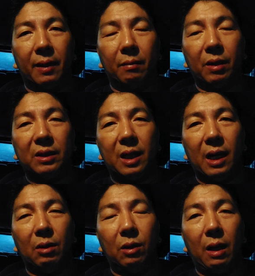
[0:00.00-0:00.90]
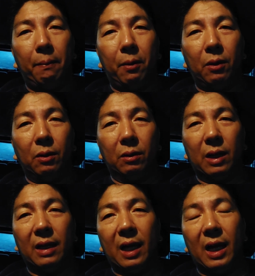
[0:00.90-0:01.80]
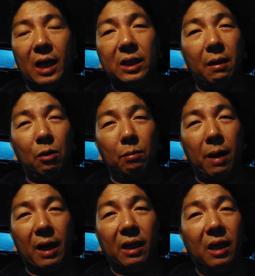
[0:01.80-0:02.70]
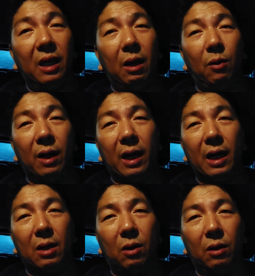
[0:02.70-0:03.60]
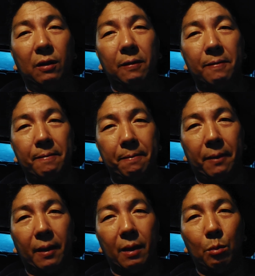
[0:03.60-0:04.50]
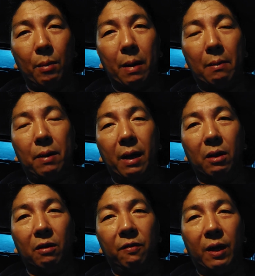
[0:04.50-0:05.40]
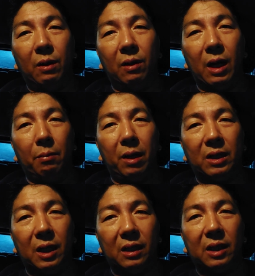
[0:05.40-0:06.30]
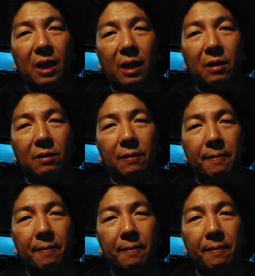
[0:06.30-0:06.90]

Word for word: Basta yun lang po yun. Kadalasan kung bakit hilaw ang aircon, mababa yung freon level sa sakyan nyo.